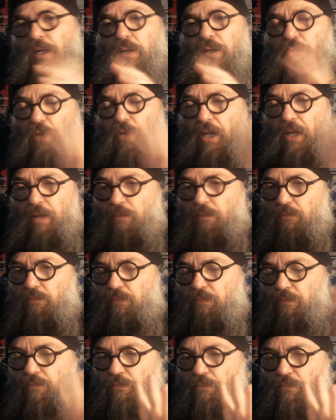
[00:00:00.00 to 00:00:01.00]
voilà,
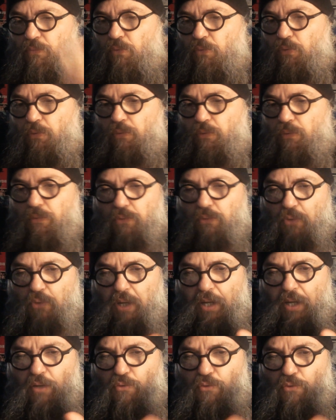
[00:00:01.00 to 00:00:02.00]
de, de
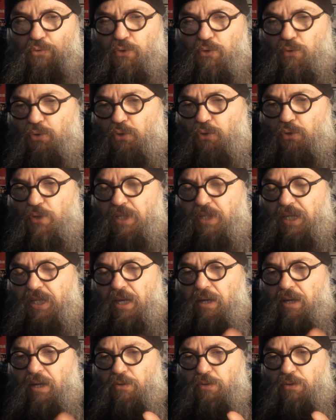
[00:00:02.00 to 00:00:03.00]
la réclusion
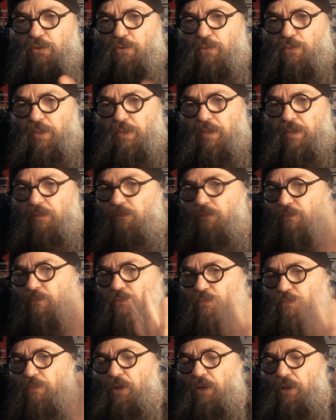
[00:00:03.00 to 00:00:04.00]
sociale, celui
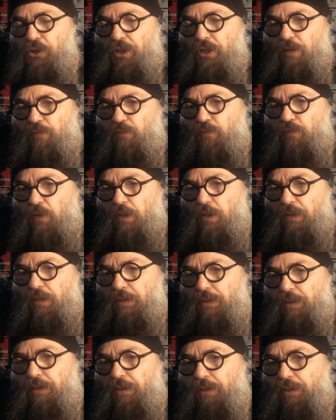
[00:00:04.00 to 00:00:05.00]
à chaque
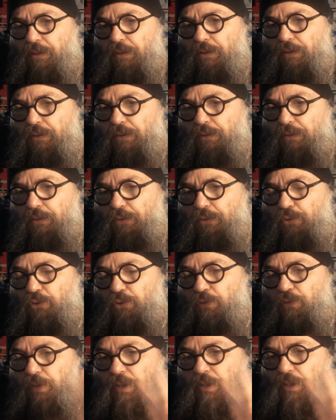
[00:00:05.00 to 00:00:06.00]
fois euh, que
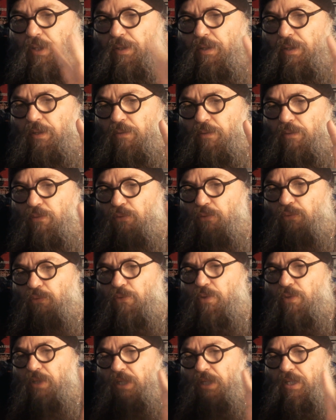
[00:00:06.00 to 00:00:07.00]
je vais traiter d'une
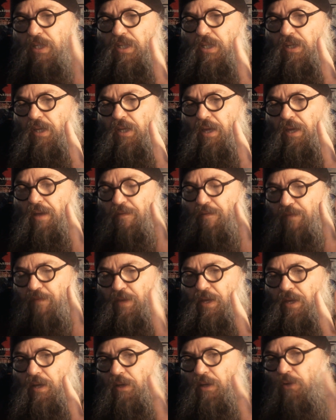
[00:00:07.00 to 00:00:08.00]
de ces cinq
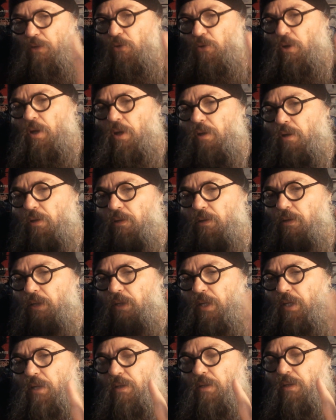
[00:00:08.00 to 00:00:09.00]
affaires, il y aura un
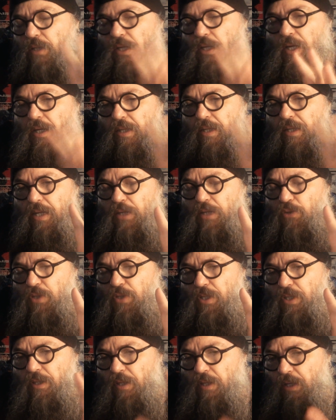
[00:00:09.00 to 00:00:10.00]
lien direct à la
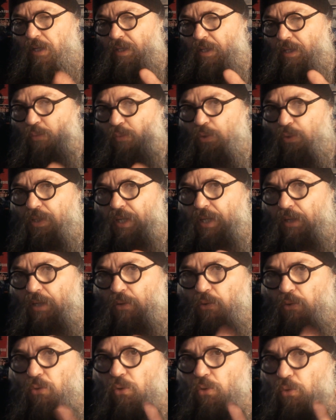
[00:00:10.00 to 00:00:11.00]
société. C'est pour ça
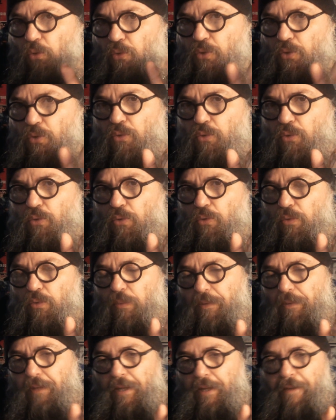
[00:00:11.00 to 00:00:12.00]
que dans ce
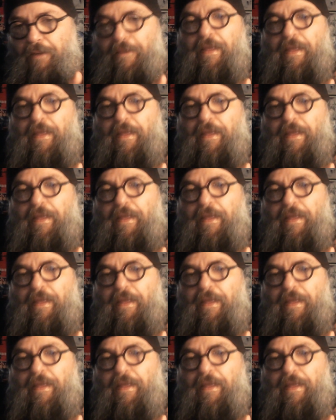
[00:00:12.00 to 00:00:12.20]
documentaire,